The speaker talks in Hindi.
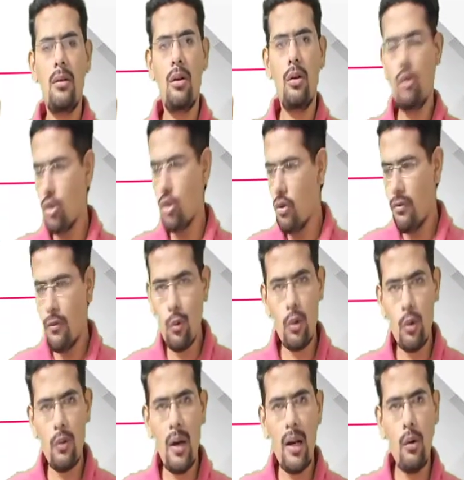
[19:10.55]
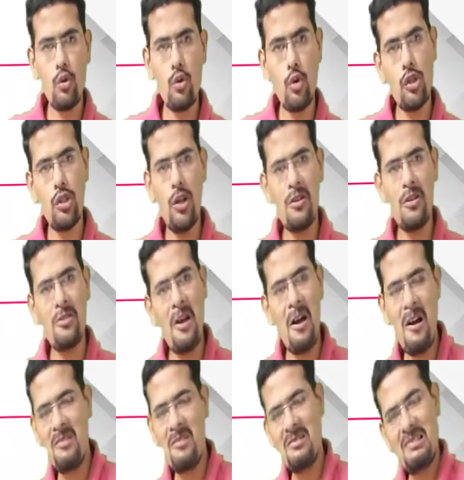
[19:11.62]
तो जो फ्रूट वाला है उसको ऐसा
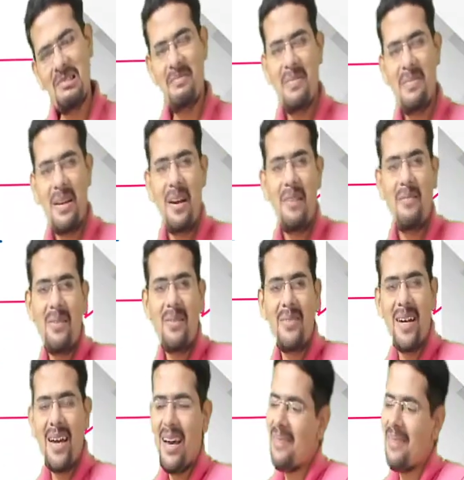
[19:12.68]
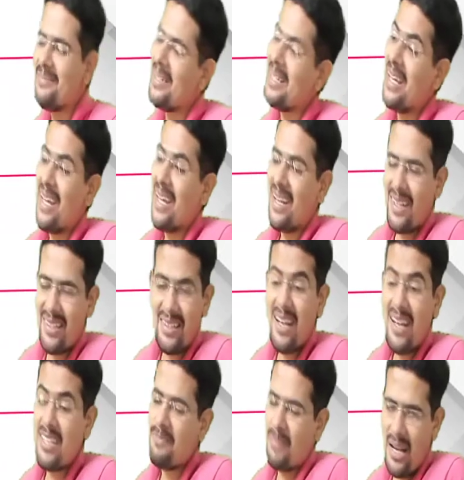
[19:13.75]
लगा कि मेरे डिमांड बढ़ गया यार पहले एक लेता था
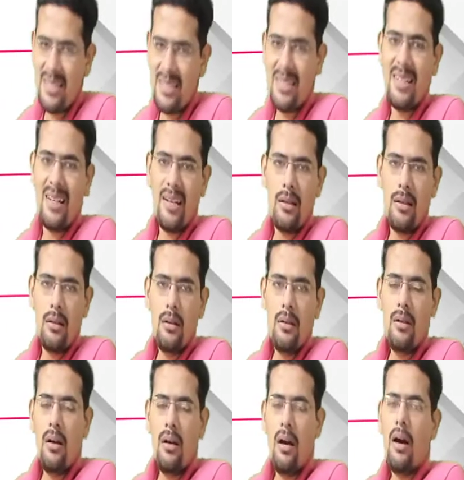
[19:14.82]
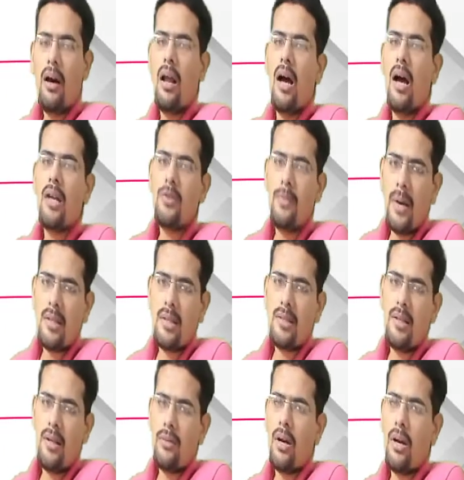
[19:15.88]
आज पाँच ले रहा है अगर आज वो पाँच
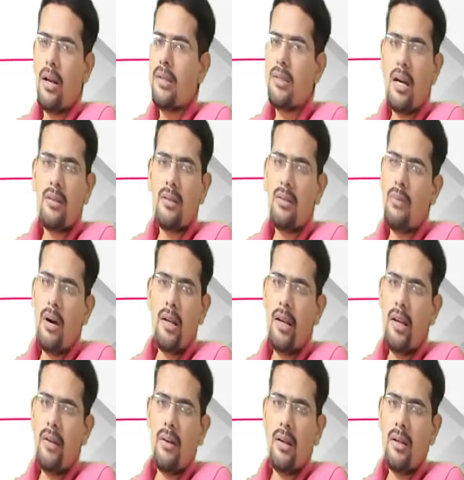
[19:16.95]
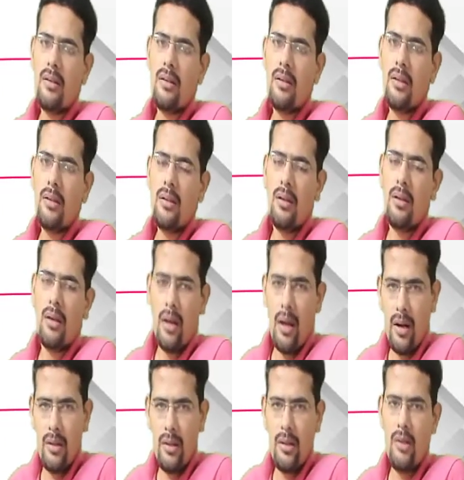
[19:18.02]
ले रहा है तो अगले चार दिन वो आने नहीं वाला
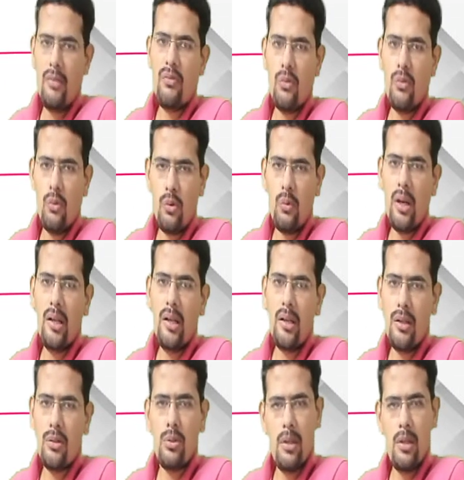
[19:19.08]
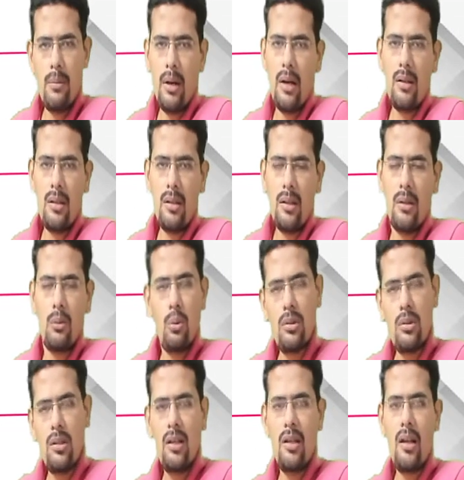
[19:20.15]
एट द एंड फ्रूट वाले की जो डिमांड थी वो
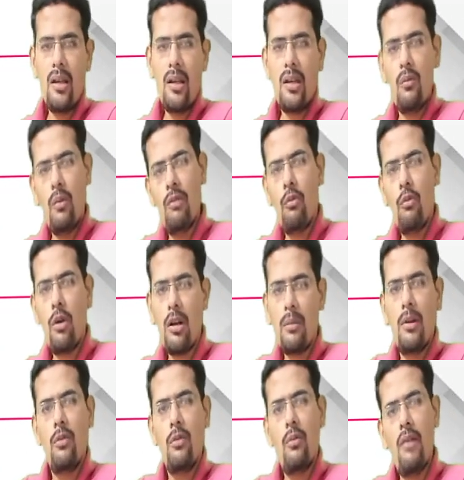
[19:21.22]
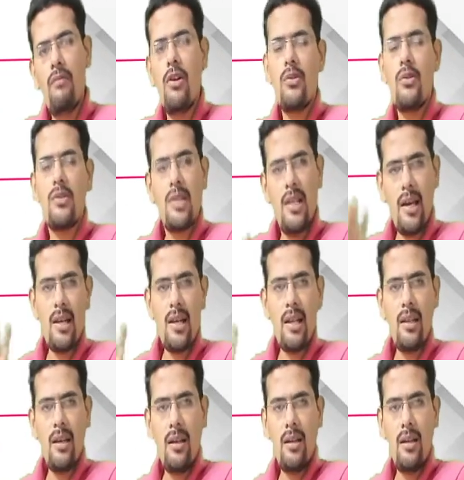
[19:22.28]
उतनी ही रही कि वन वाटरमेलन वो एवरीडे उससे लेके जाता है